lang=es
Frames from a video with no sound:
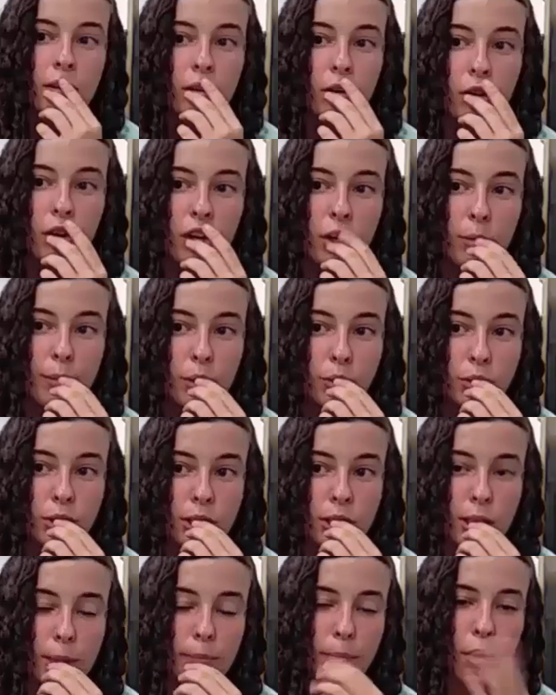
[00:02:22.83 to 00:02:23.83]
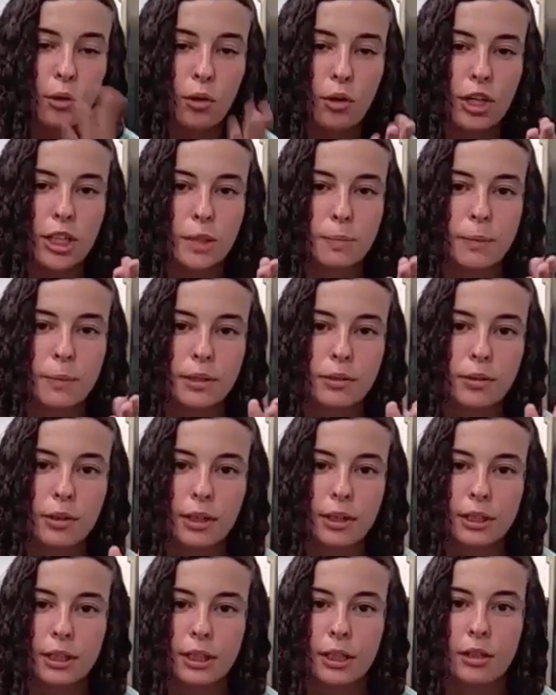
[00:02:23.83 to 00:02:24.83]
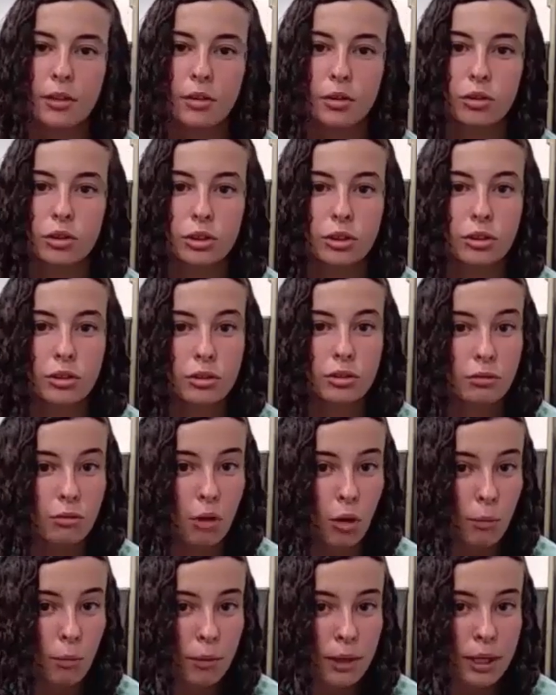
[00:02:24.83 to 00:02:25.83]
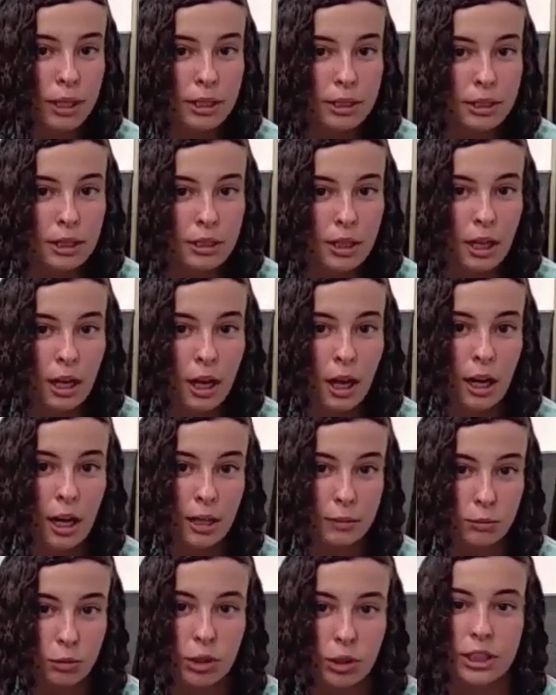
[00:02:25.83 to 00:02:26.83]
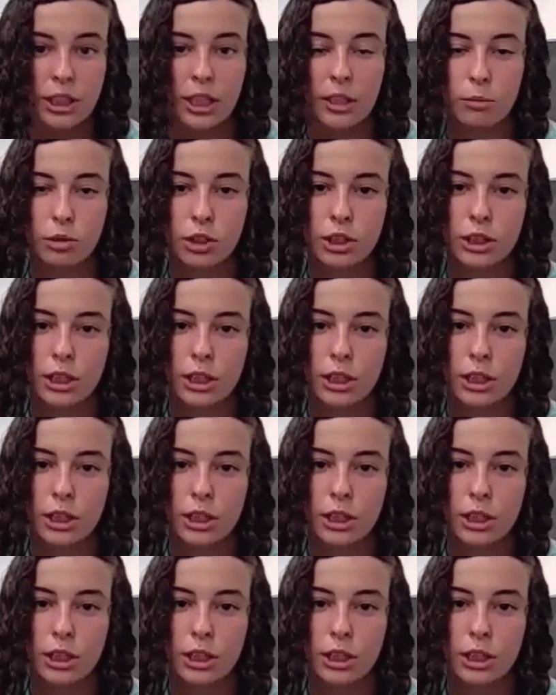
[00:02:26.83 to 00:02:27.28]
Lo que no me gusta es el poco respeto que tienen los hombres a las mujeres que hacemos